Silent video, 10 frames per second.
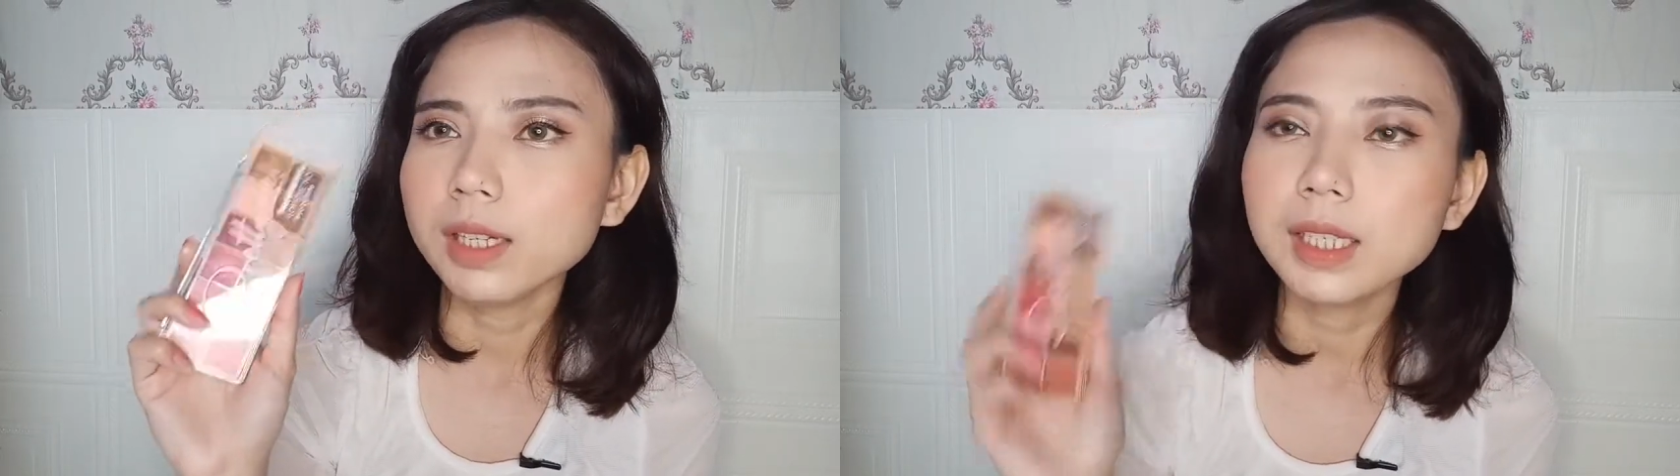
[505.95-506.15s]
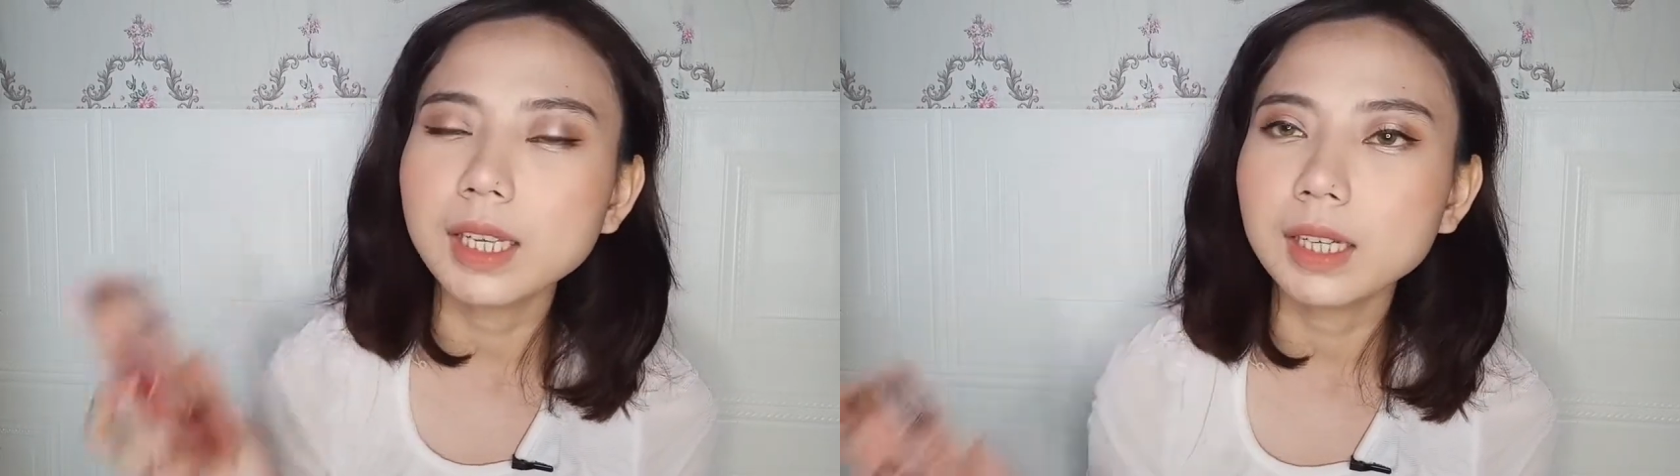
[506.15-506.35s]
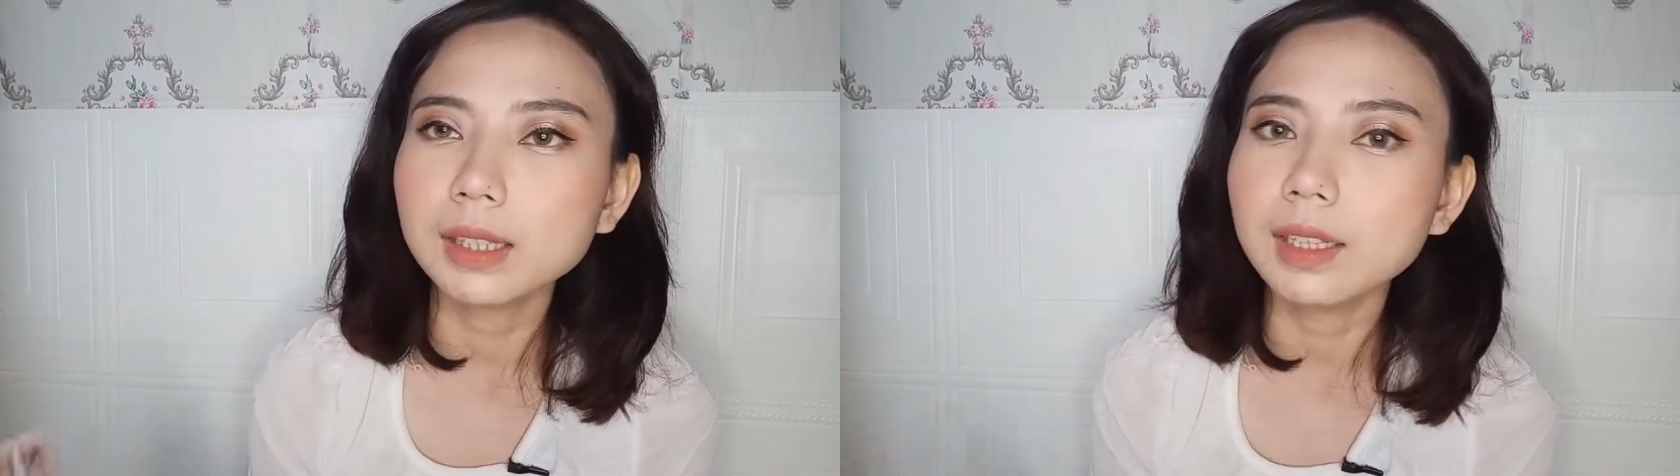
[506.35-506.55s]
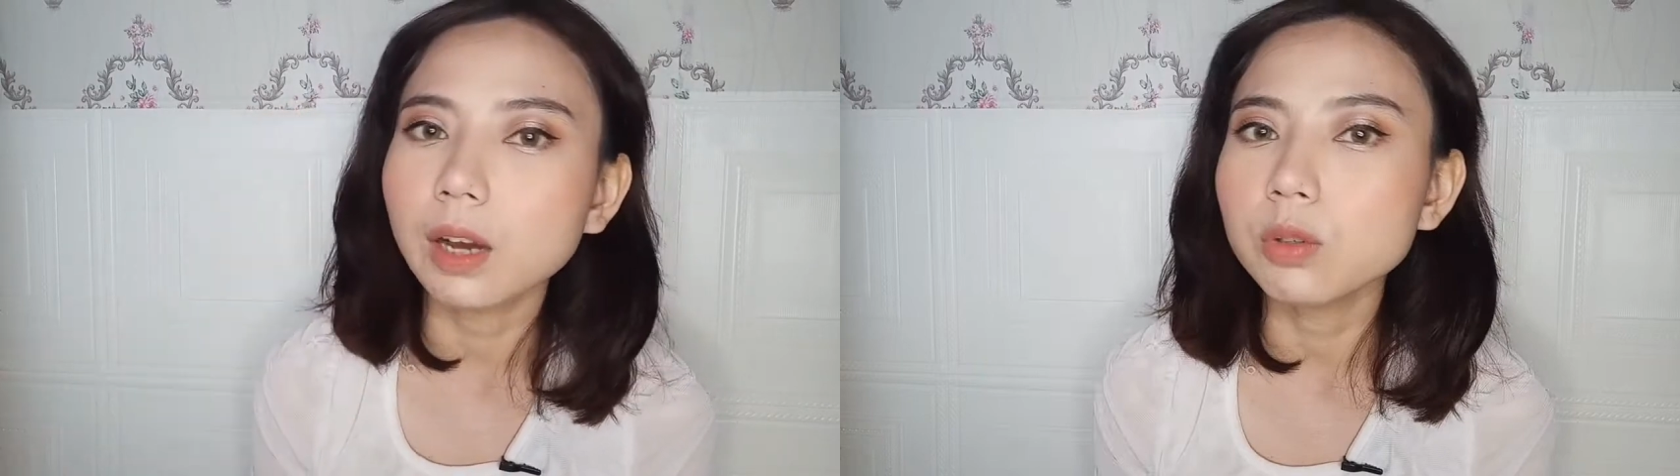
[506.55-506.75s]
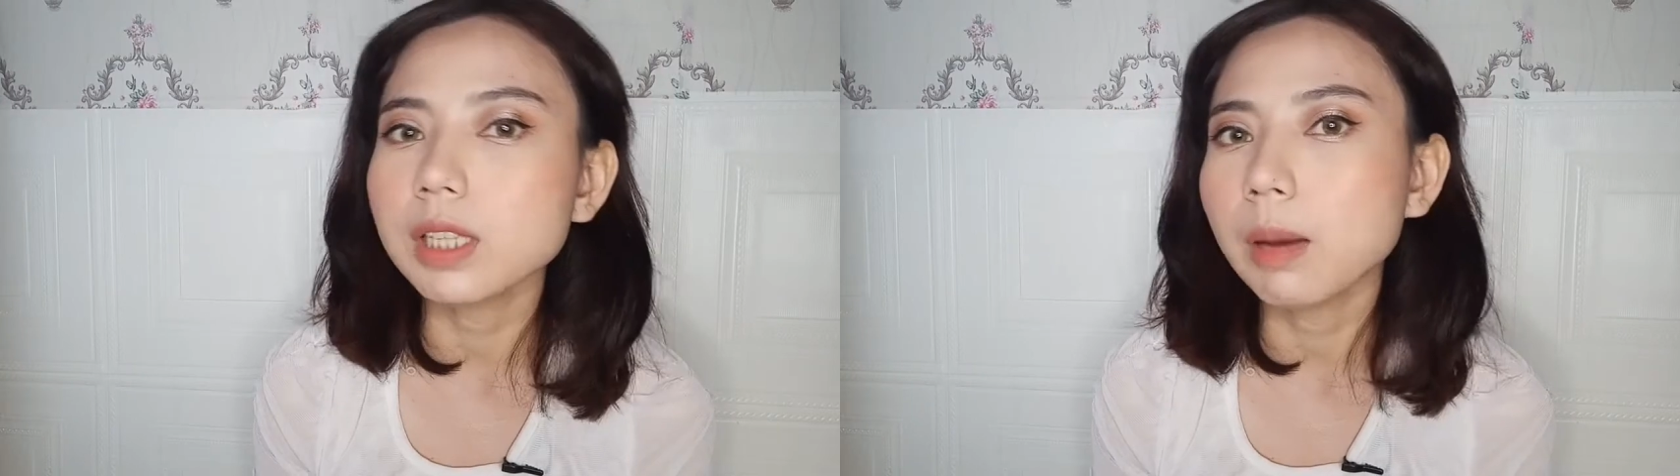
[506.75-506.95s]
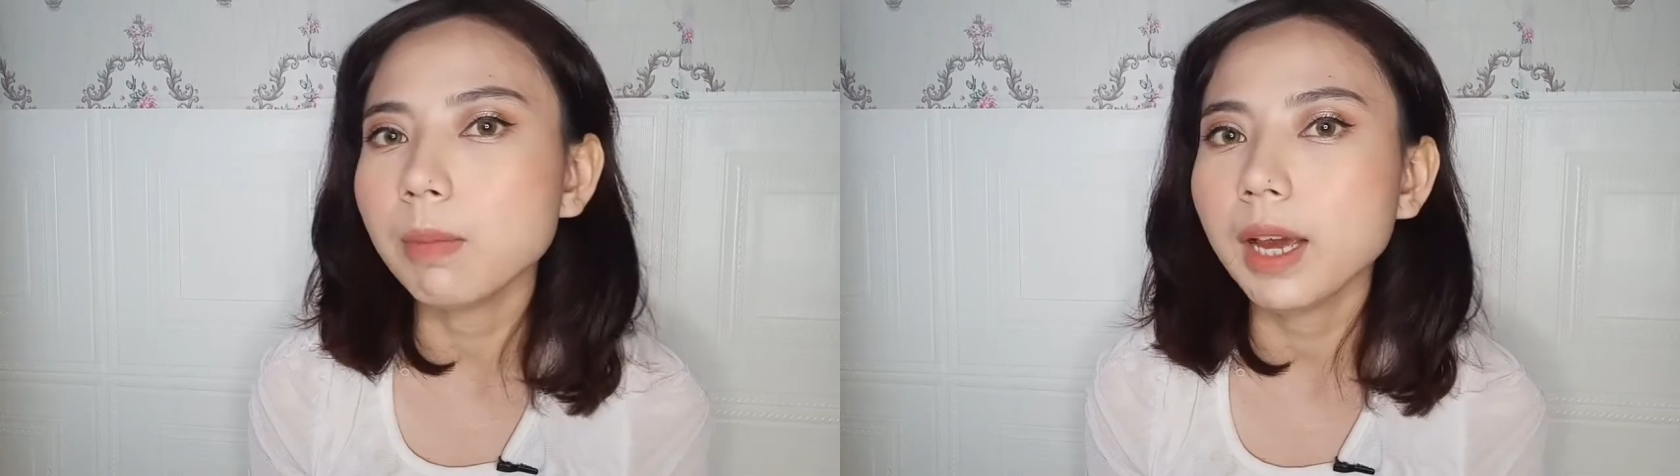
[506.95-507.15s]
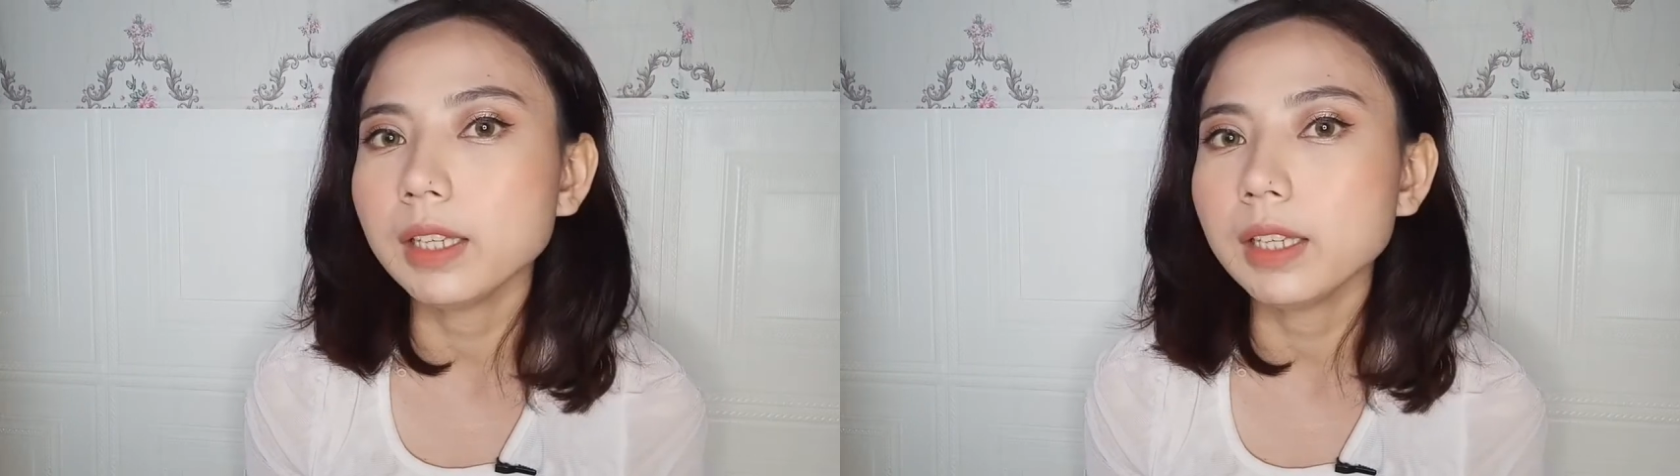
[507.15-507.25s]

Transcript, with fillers: Ini ngingetin aku sama